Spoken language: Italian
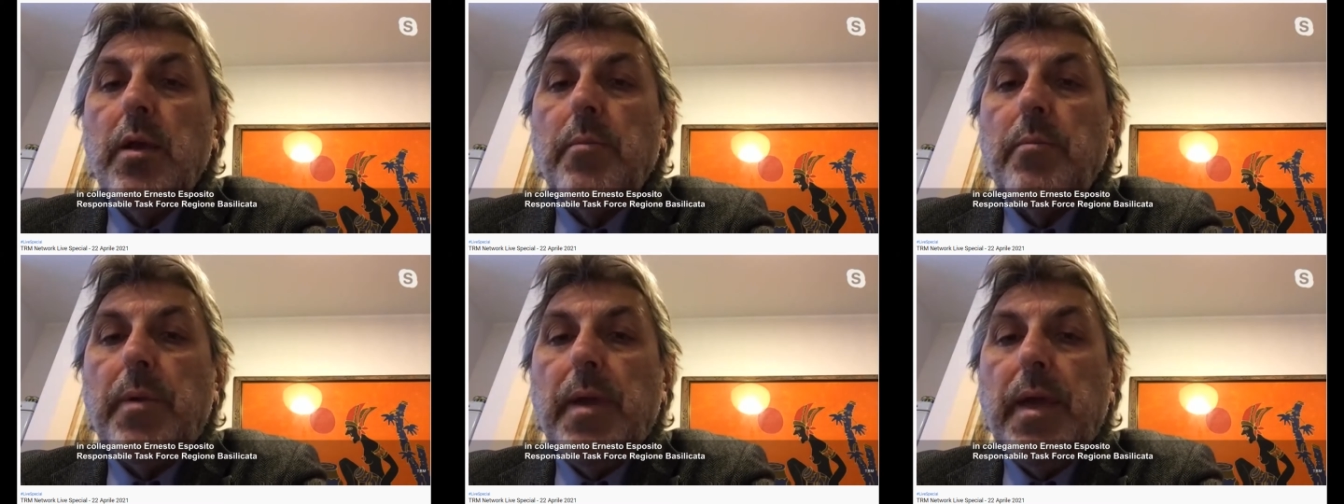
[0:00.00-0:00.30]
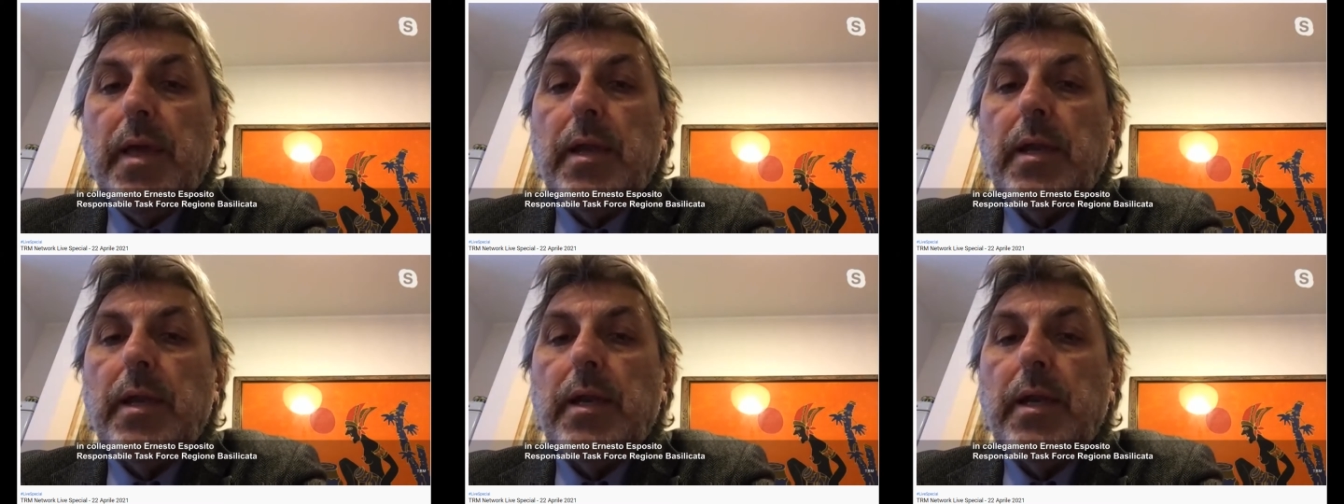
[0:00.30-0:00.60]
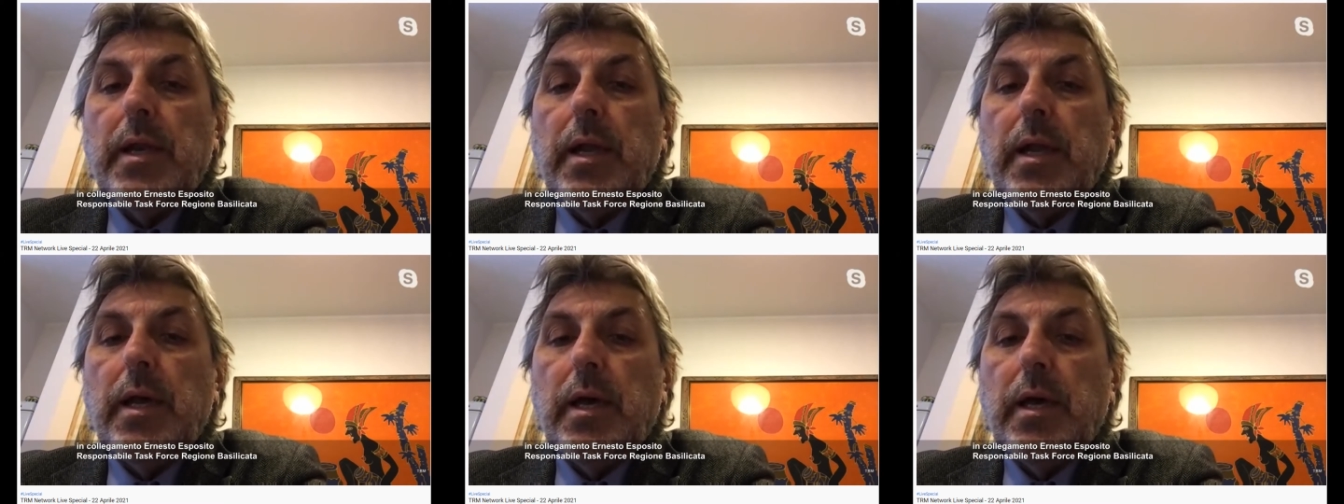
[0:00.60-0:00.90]

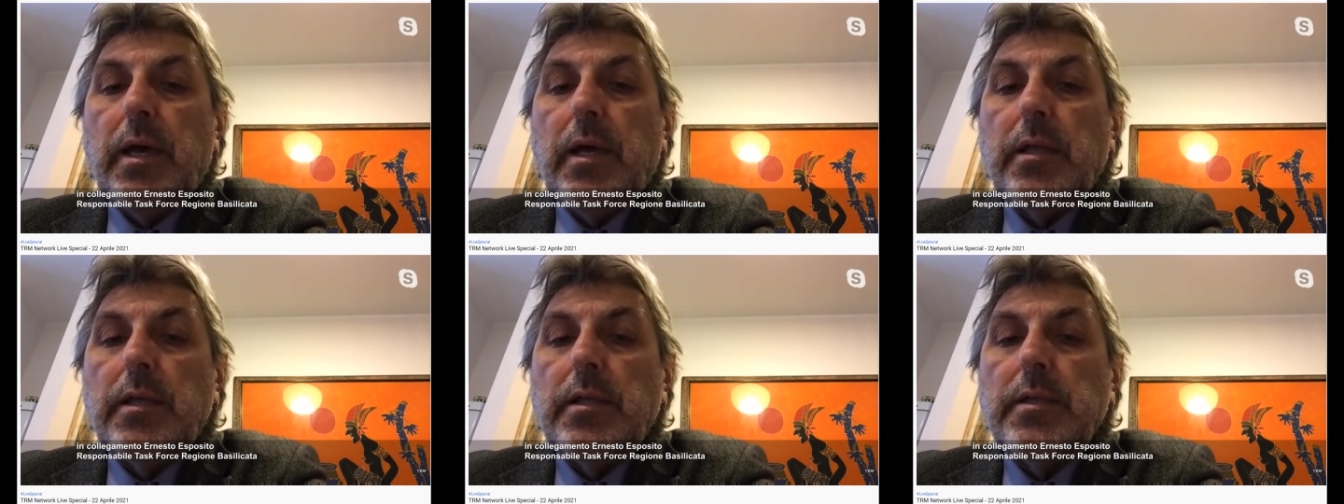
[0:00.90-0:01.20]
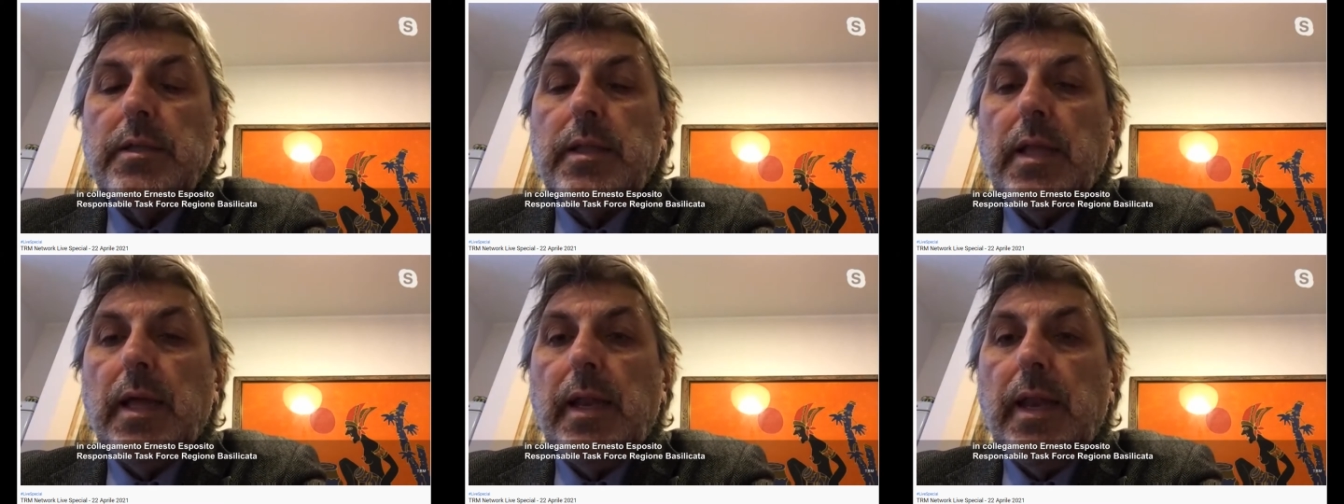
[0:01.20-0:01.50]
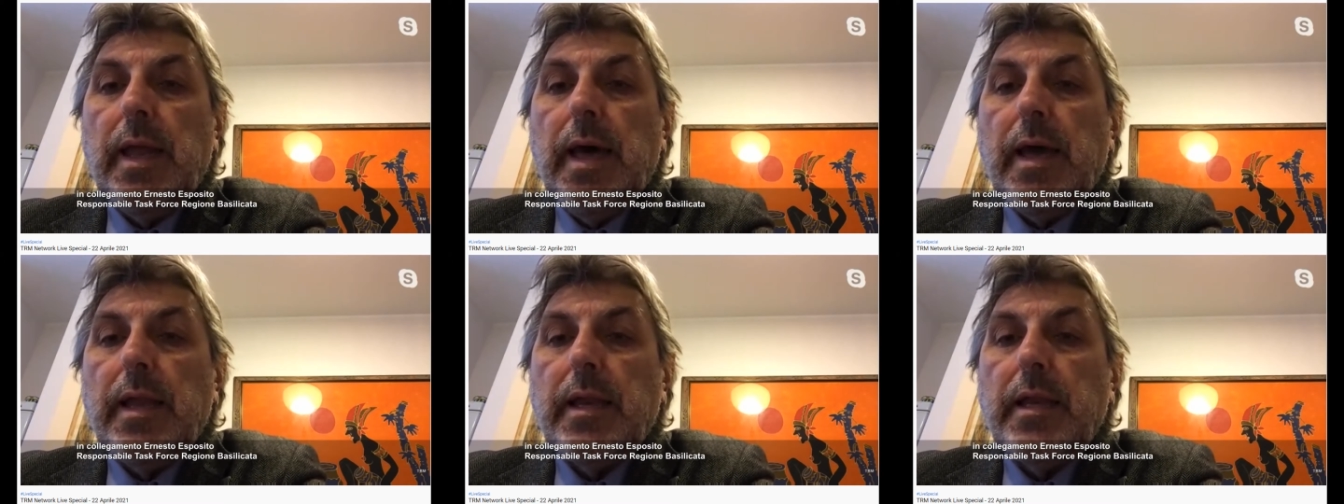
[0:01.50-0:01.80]
per uh,
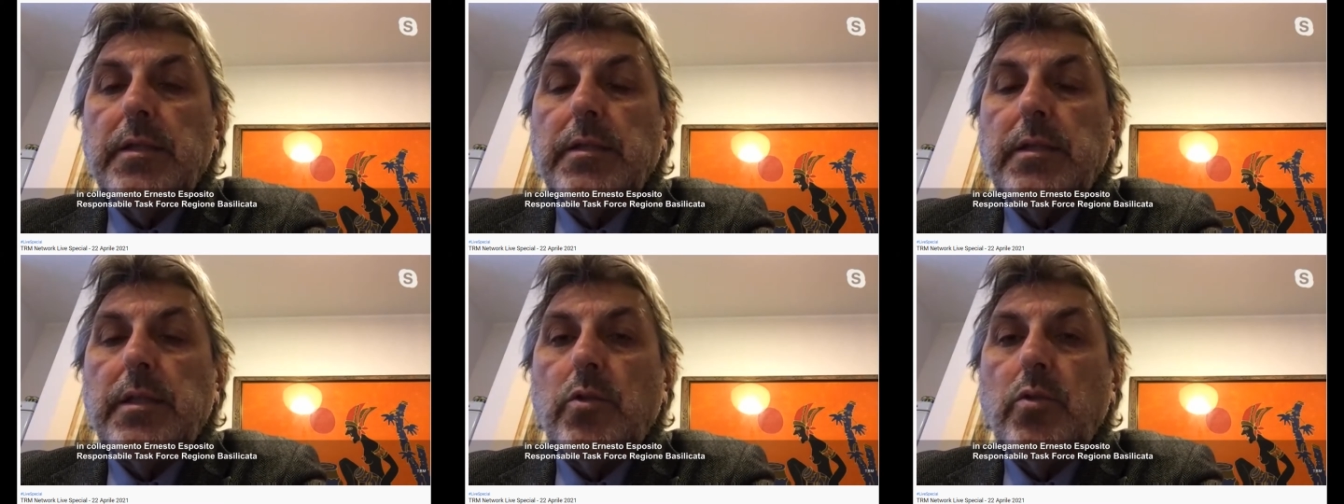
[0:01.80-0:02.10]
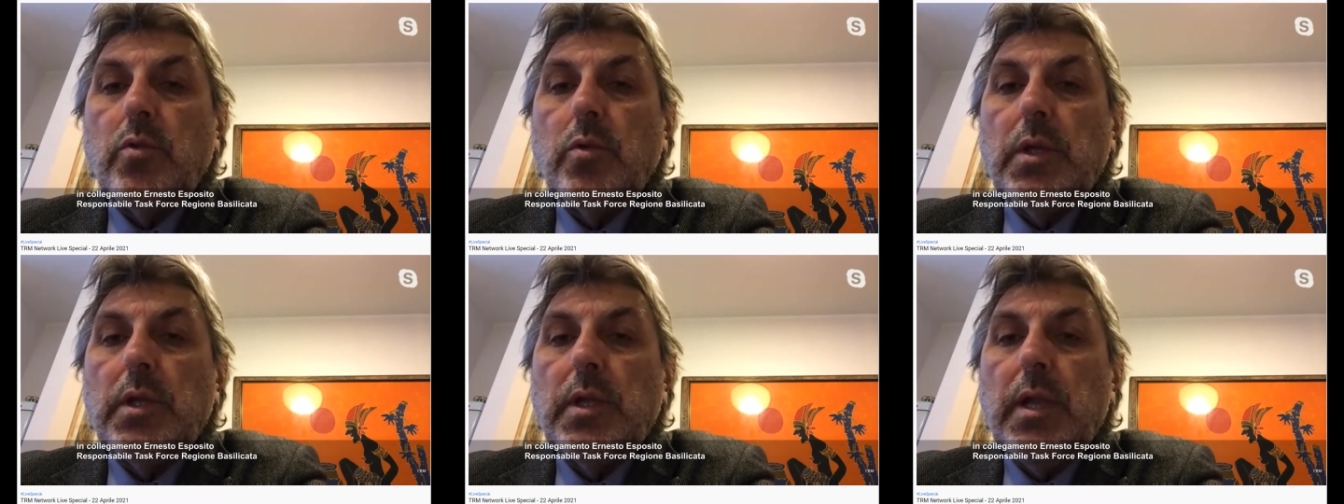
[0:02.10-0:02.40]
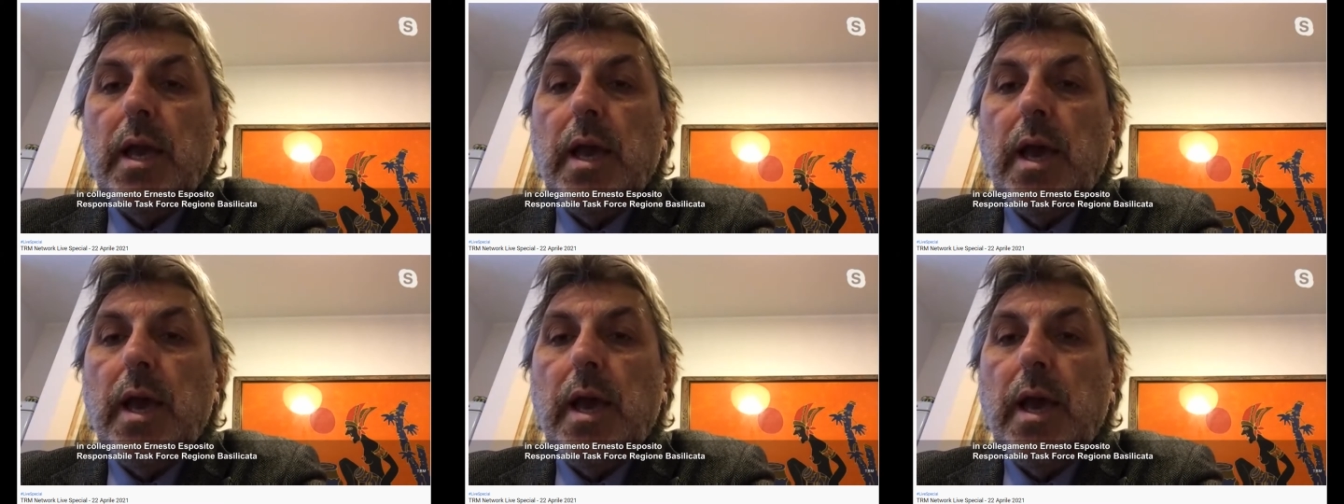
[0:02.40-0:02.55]
installare e istituire